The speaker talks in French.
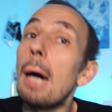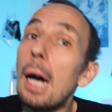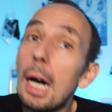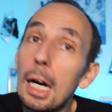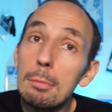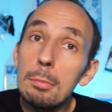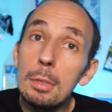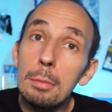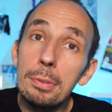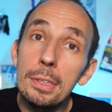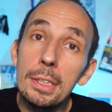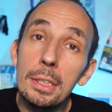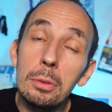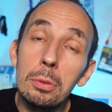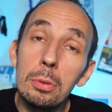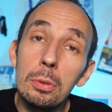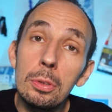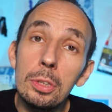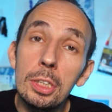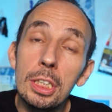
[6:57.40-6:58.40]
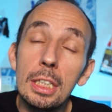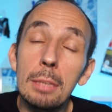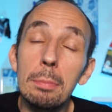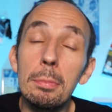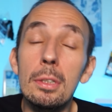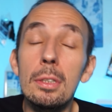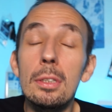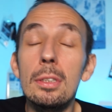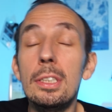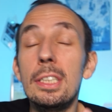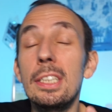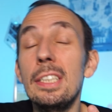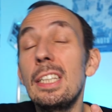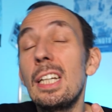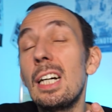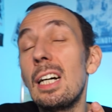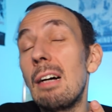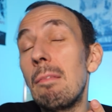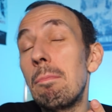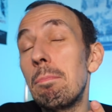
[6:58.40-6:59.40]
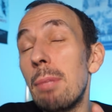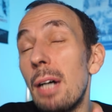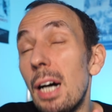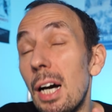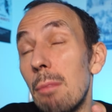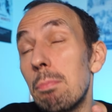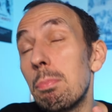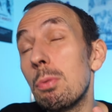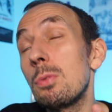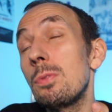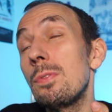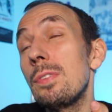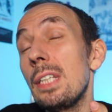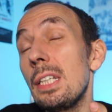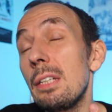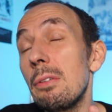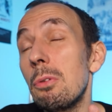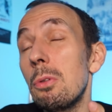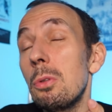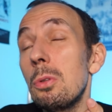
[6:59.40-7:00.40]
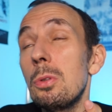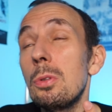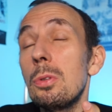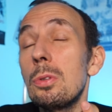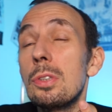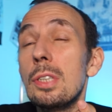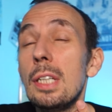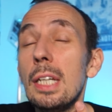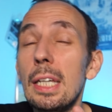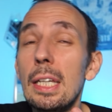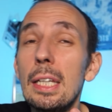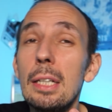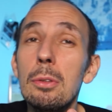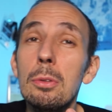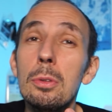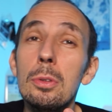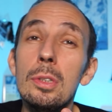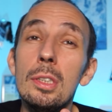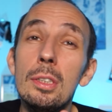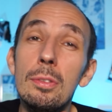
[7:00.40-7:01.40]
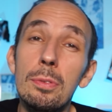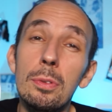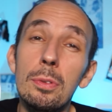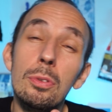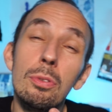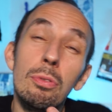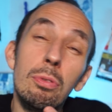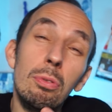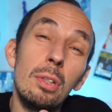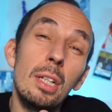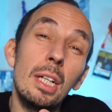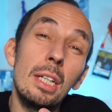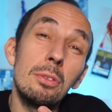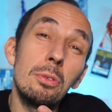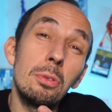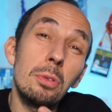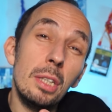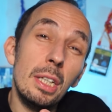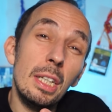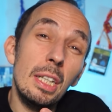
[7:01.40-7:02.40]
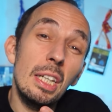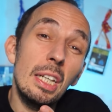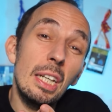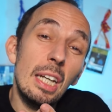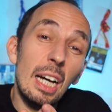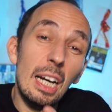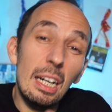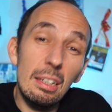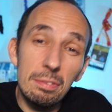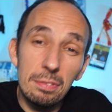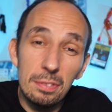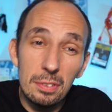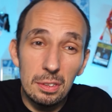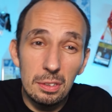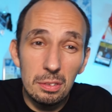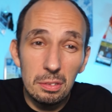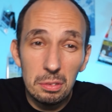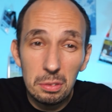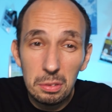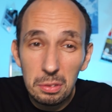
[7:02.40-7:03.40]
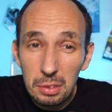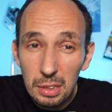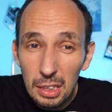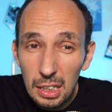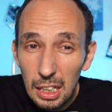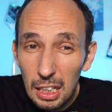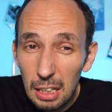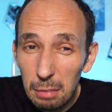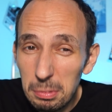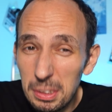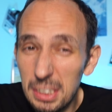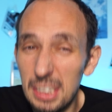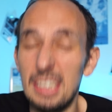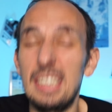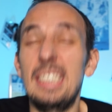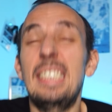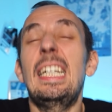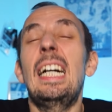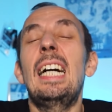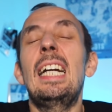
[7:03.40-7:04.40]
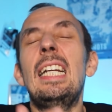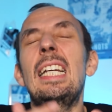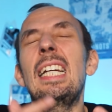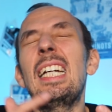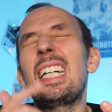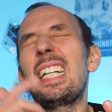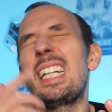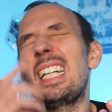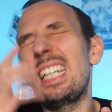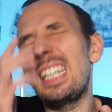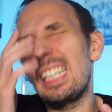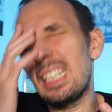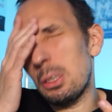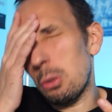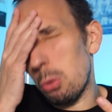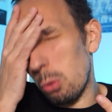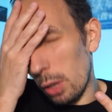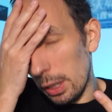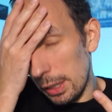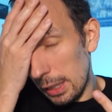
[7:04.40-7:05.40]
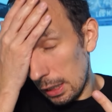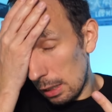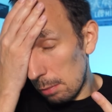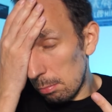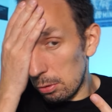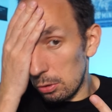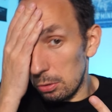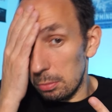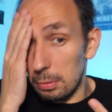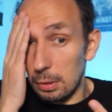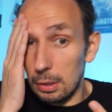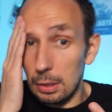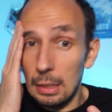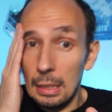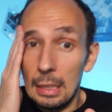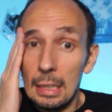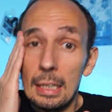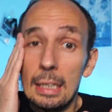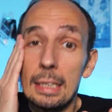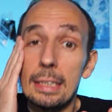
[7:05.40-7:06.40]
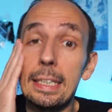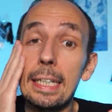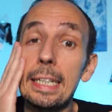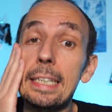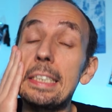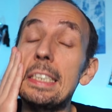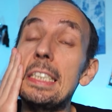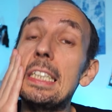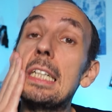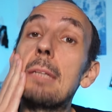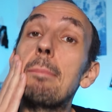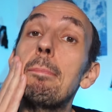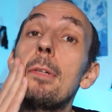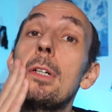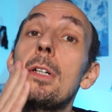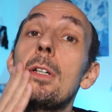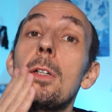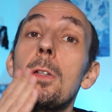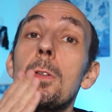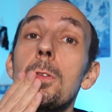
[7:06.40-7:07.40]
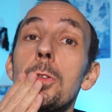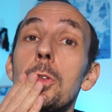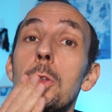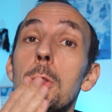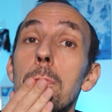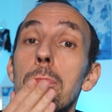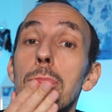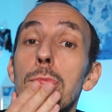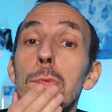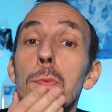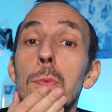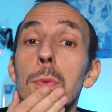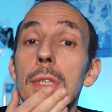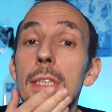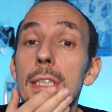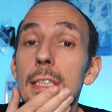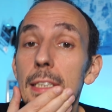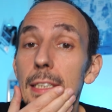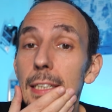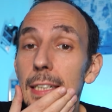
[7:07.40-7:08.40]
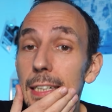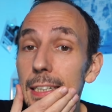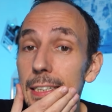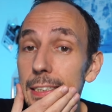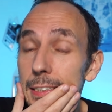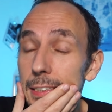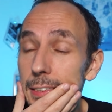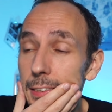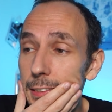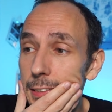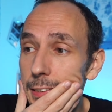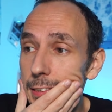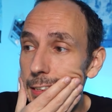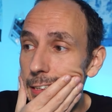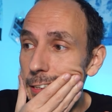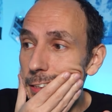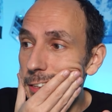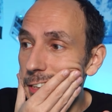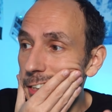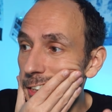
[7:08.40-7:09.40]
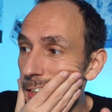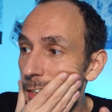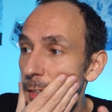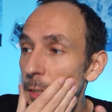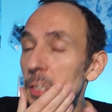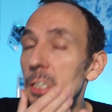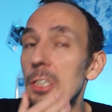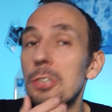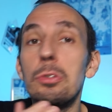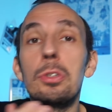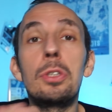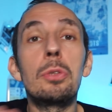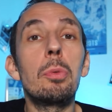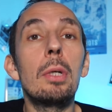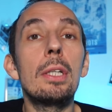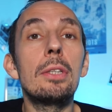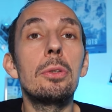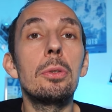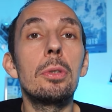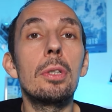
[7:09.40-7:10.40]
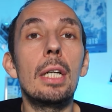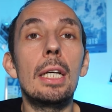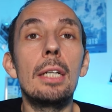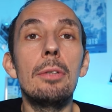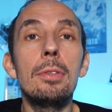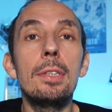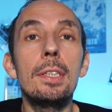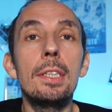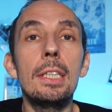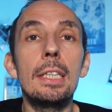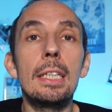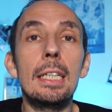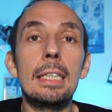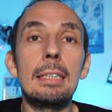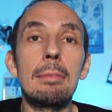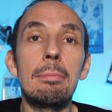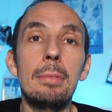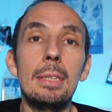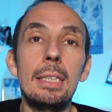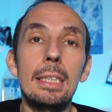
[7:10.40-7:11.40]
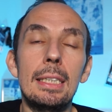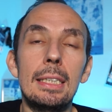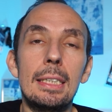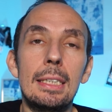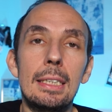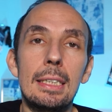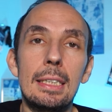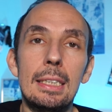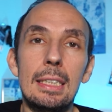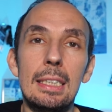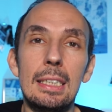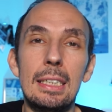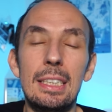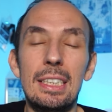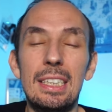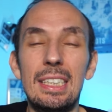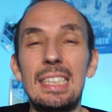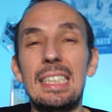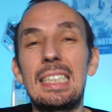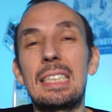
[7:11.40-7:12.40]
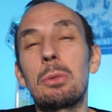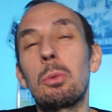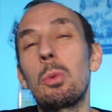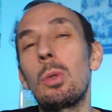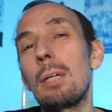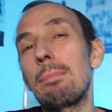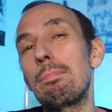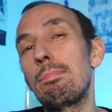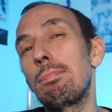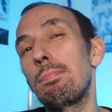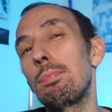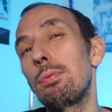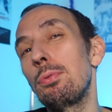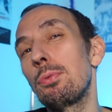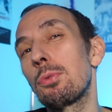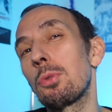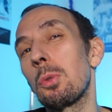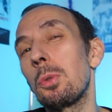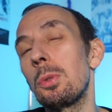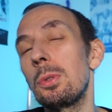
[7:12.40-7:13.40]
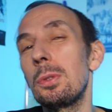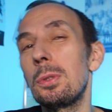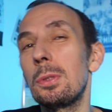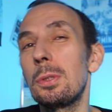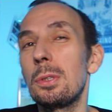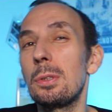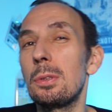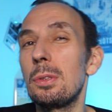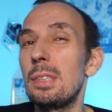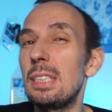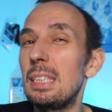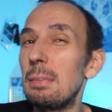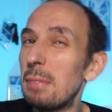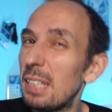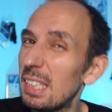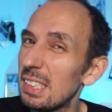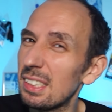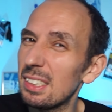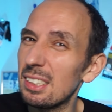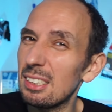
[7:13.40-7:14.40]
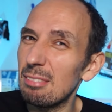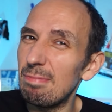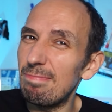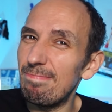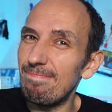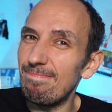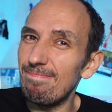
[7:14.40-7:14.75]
Pas armé psychologiquement, qui n'a pas prouvé au très haut niveau sur la durée avant l'OM, qui galère incroyablement techniquement depuis un an. Alors, je lui souhaite de réussir, hein, mais euh, j'y crois plus trop des masses.